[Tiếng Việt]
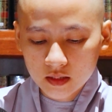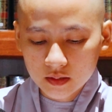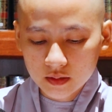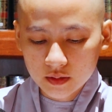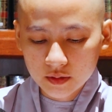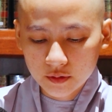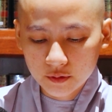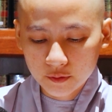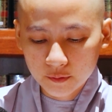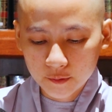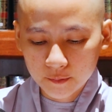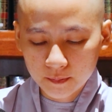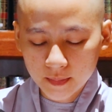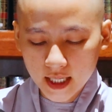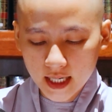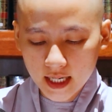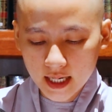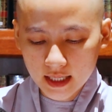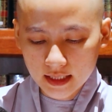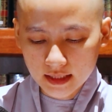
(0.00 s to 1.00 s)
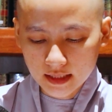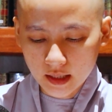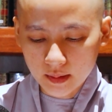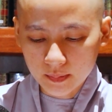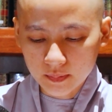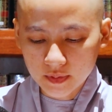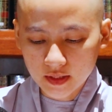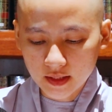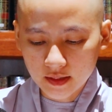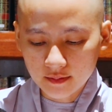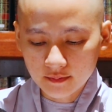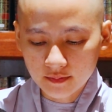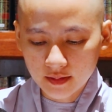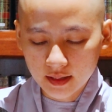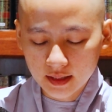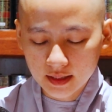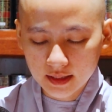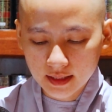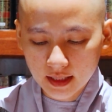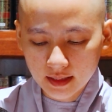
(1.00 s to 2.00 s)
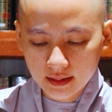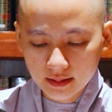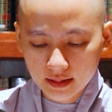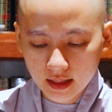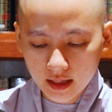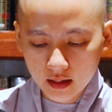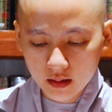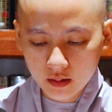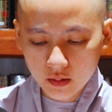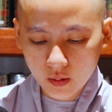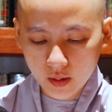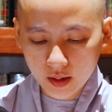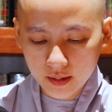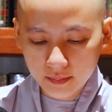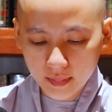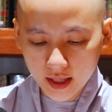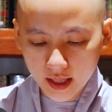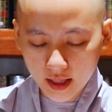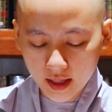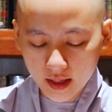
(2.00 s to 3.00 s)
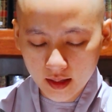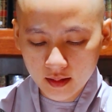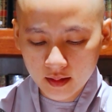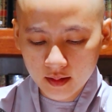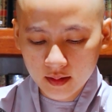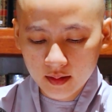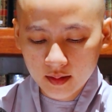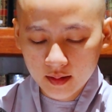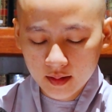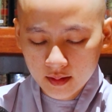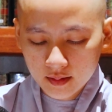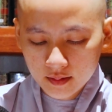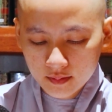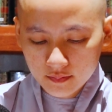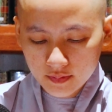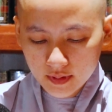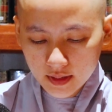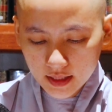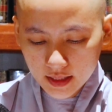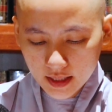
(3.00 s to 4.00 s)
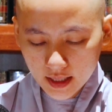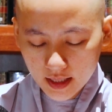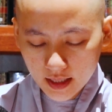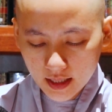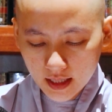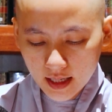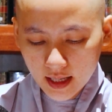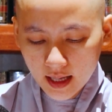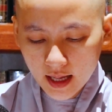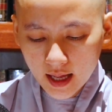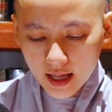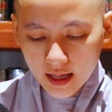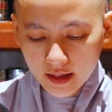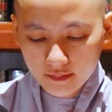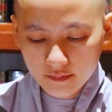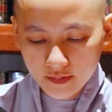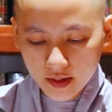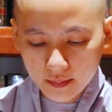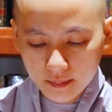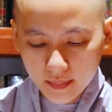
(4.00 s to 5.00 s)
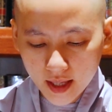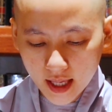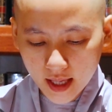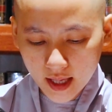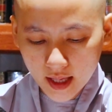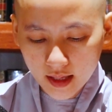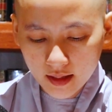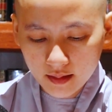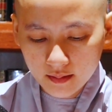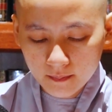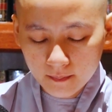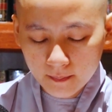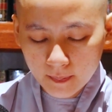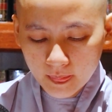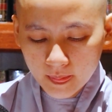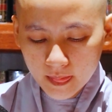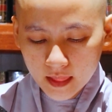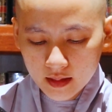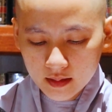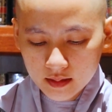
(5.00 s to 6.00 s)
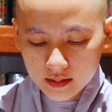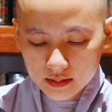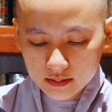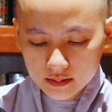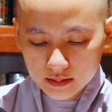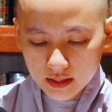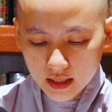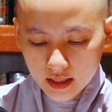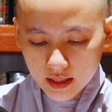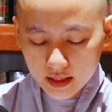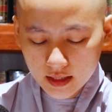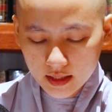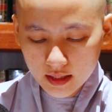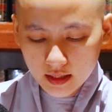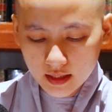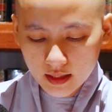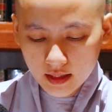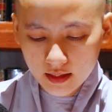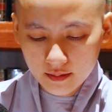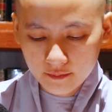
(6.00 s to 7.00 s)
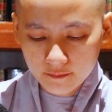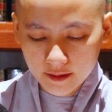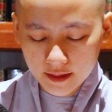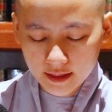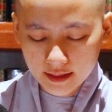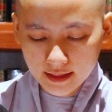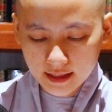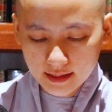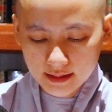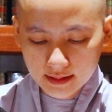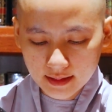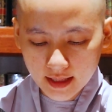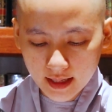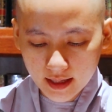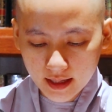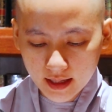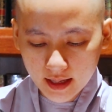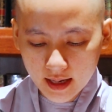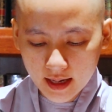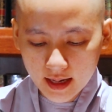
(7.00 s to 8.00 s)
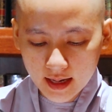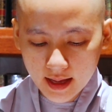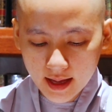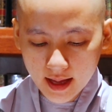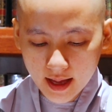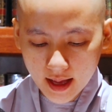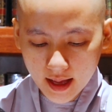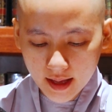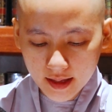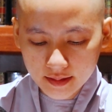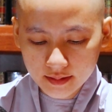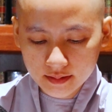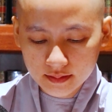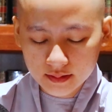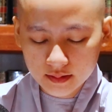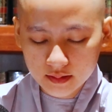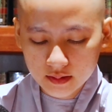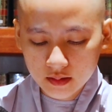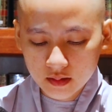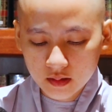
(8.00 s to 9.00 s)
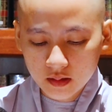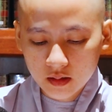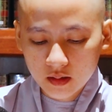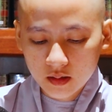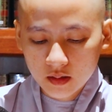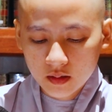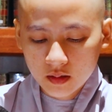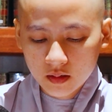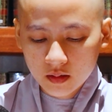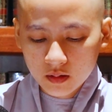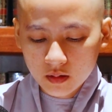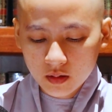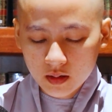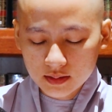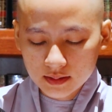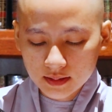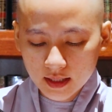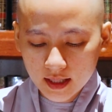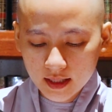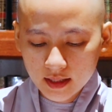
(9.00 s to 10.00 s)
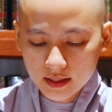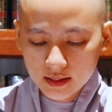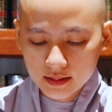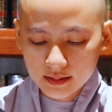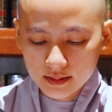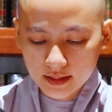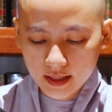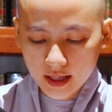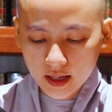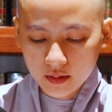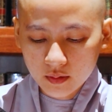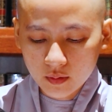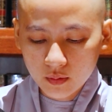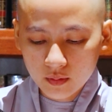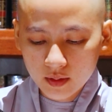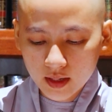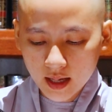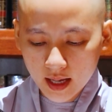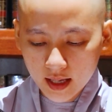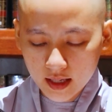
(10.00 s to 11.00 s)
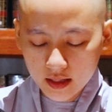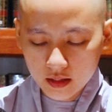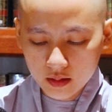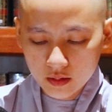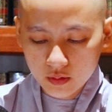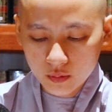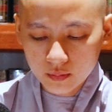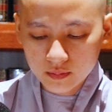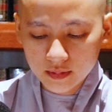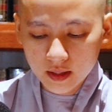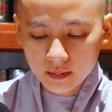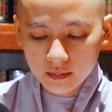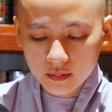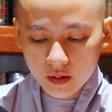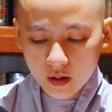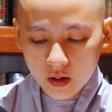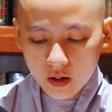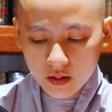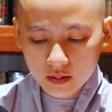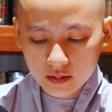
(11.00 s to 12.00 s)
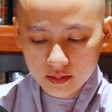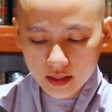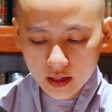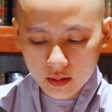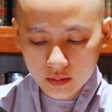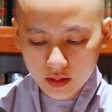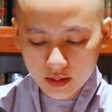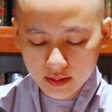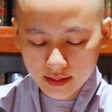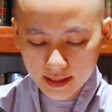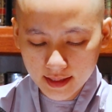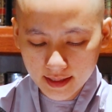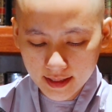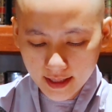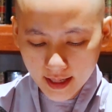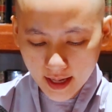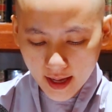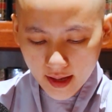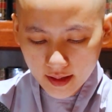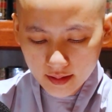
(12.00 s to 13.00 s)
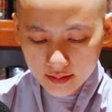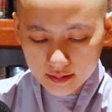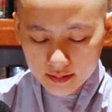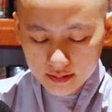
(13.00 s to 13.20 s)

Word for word: cư ma la thập chỉ vị thánh tăng hỏi mẹ vị này là ai vậy mẹ đây là vị thánh tăng a la hán con thấy hình dáng của ngài cũng giống con đâu có gì khác